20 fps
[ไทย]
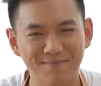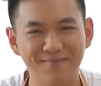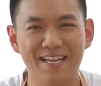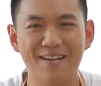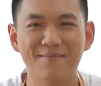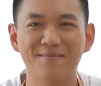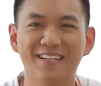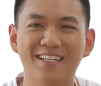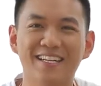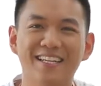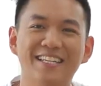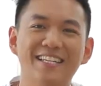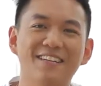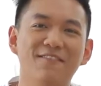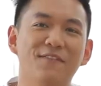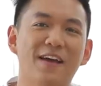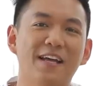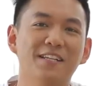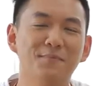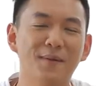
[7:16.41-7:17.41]
เต็มๆเลยที่
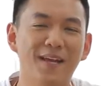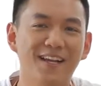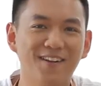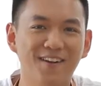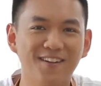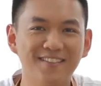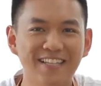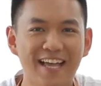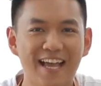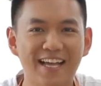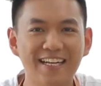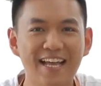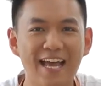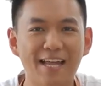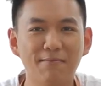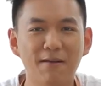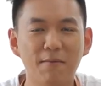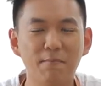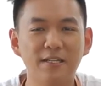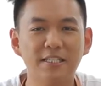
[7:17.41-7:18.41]
แฟนเพจรังแสงแด
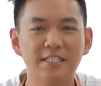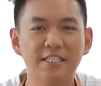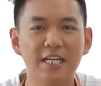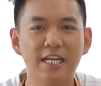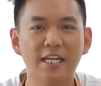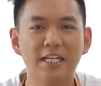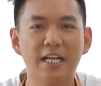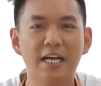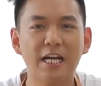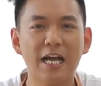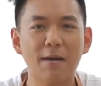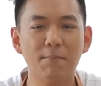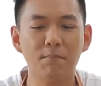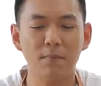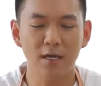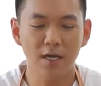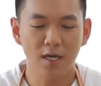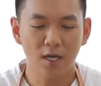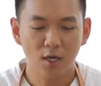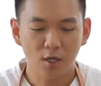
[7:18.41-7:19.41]
ดพับพิชชิ่งนะครับ
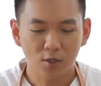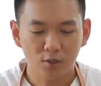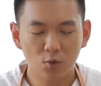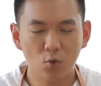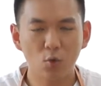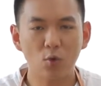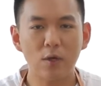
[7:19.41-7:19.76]
ดู